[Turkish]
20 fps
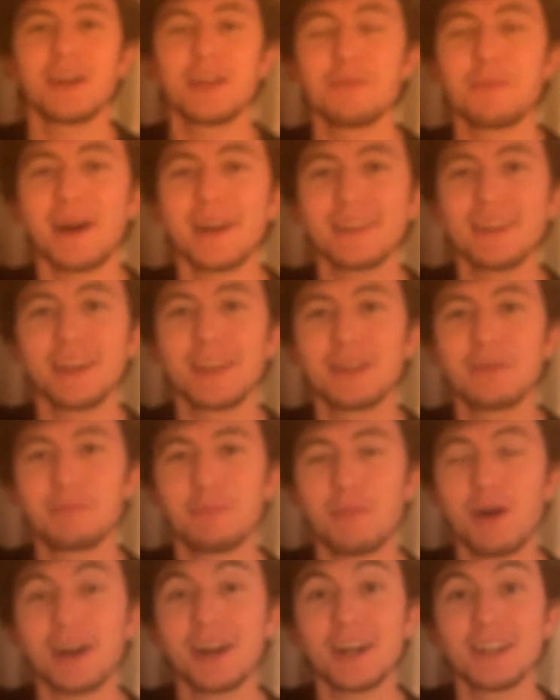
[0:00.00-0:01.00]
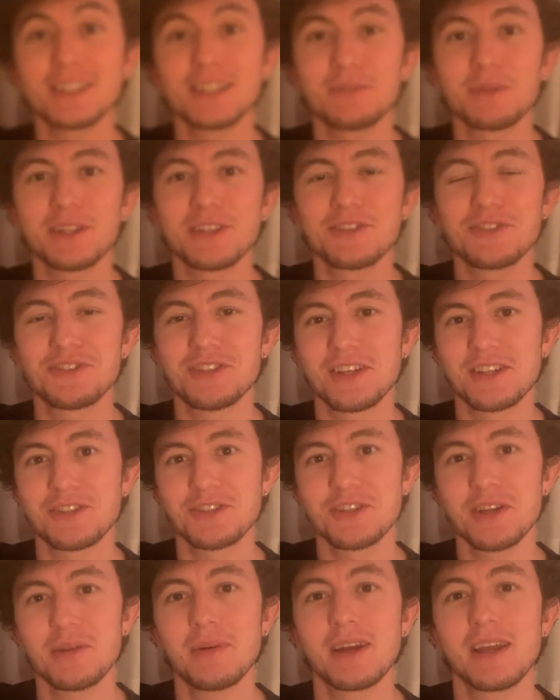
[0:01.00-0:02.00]
Danimarka'ya gidip makarna mı
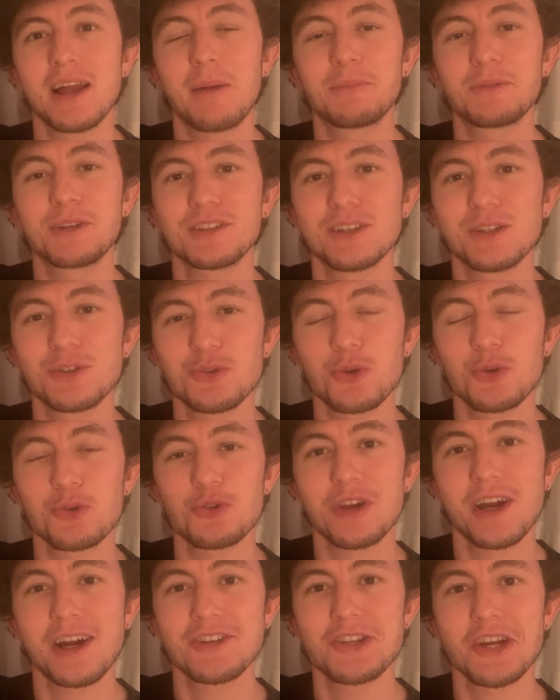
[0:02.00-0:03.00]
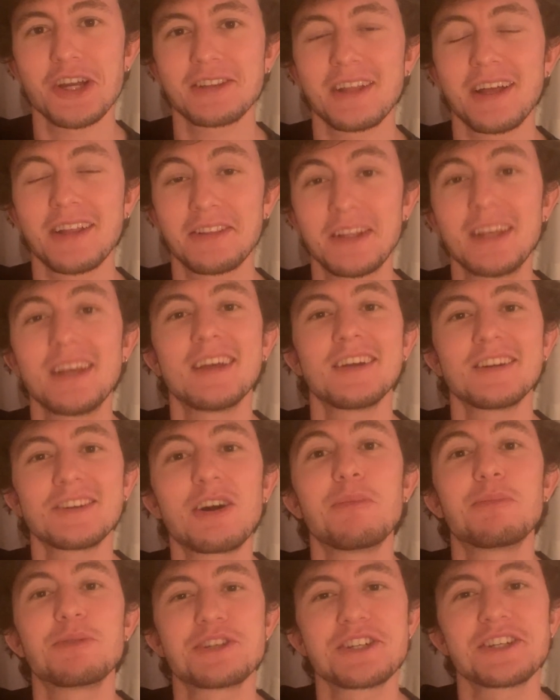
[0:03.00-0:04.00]
yiyeceksiniz ama yaptıkları sos gerçekten de
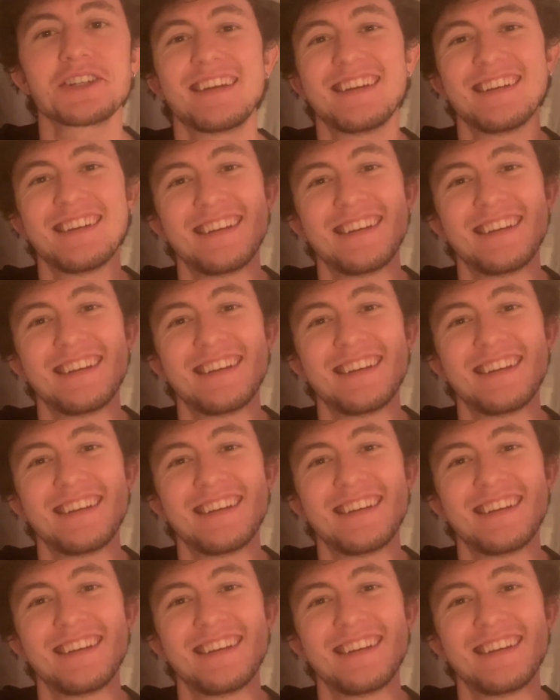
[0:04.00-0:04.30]
kapışır.